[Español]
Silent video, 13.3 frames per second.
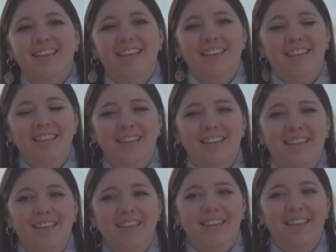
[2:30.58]

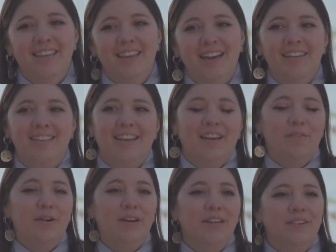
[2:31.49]
y hasta que
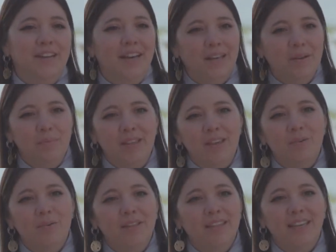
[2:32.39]
bueno, nada, me di
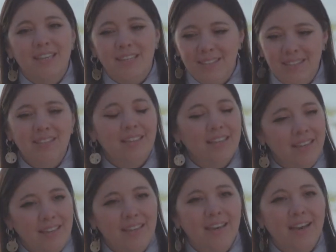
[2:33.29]
cuenta que sí
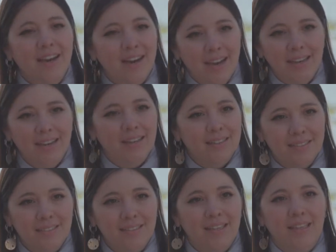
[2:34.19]
tenía ganas,
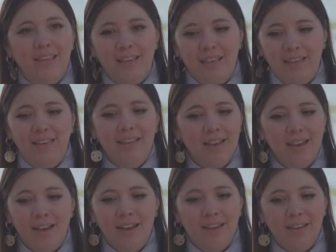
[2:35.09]
que
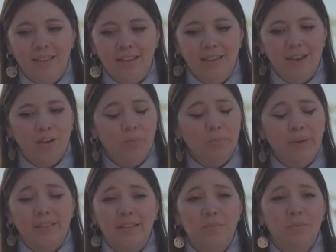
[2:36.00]
quería, quería
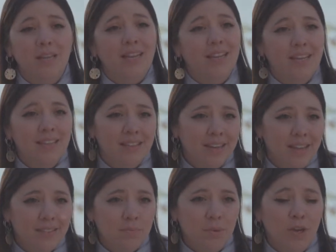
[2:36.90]
compartir mis
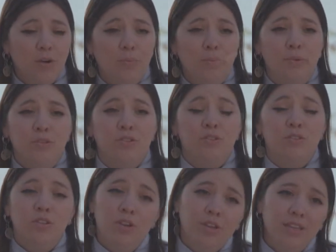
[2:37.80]
letras, mis
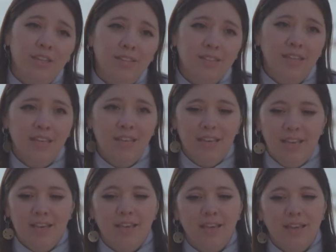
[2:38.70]
composiciones
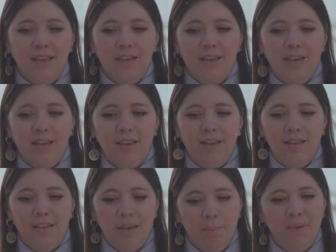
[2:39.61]
eh,
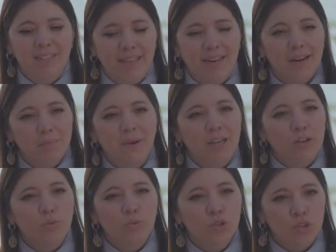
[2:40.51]
y empezar a armar
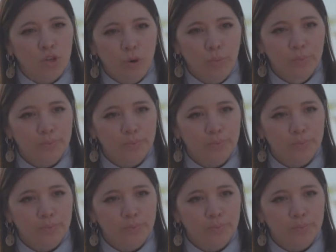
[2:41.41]
un show.